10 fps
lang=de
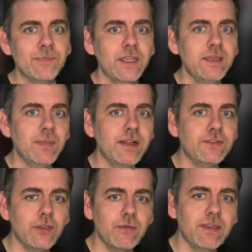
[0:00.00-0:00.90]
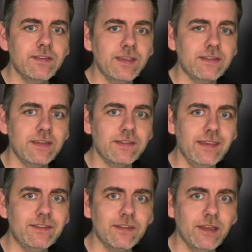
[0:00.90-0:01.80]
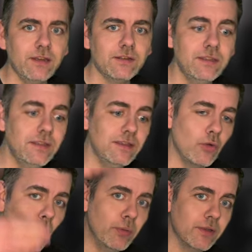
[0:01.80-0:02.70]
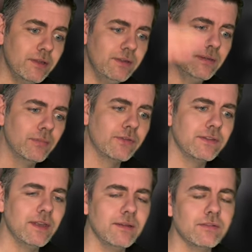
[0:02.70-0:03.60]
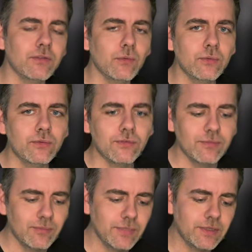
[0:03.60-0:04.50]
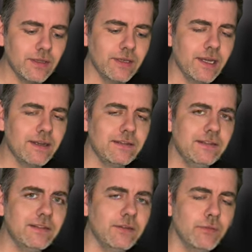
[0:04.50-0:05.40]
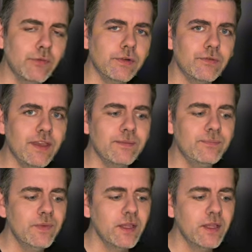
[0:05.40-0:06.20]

ehemals Server 666, ja, die oberen, die müssten dann zu uns mit in einer Season gewürfelt werden.